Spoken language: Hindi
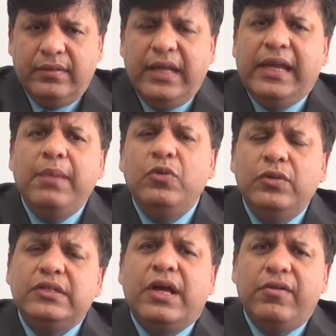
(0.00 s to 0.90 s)
दे केम टू
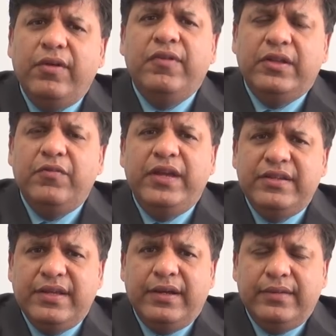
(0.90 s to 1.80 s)
दिस कंट्री विद
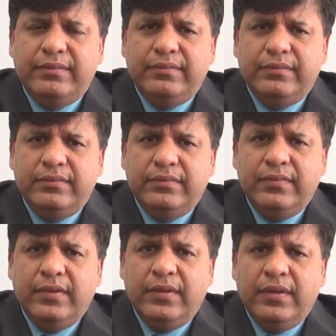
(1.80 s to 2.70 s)
वीज़ा
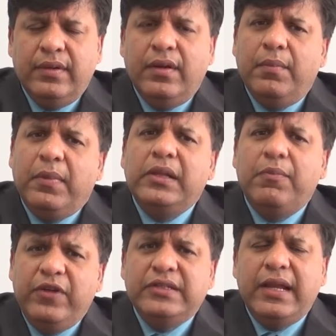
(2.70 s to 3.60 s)

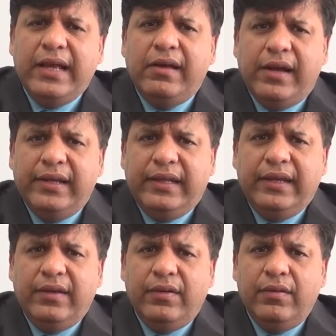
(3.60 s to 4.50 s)
मतलब वीज़ा लेकर आए थे
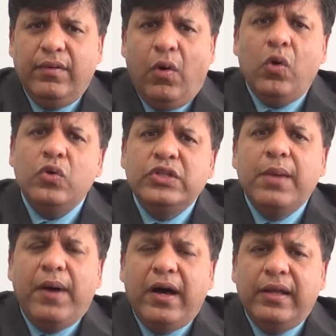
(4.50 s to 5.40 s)
और
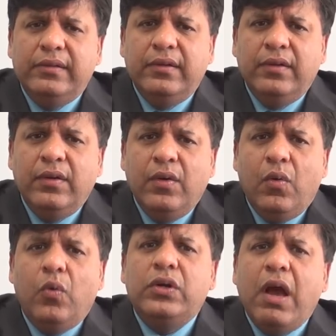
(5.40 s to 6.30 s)
उसके
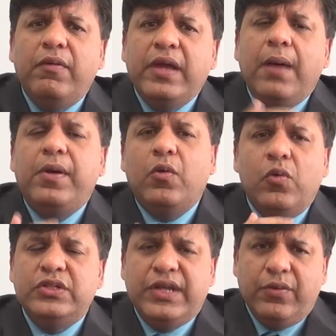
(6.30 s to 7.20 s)
बाद उनका यहाँ पर
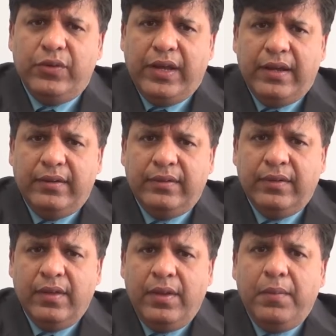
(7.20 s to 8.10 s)
ओवर स्टे हो गया
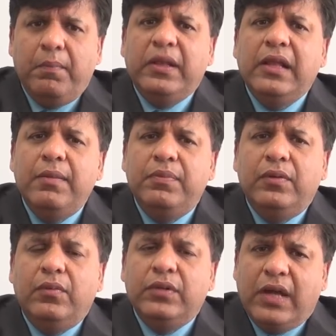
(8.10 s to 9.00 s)
मतलब
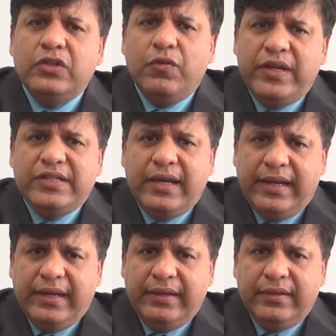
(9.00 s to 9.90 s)
उनका जो वीज़ा
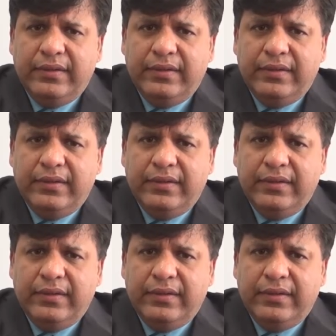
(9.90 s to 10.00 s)
है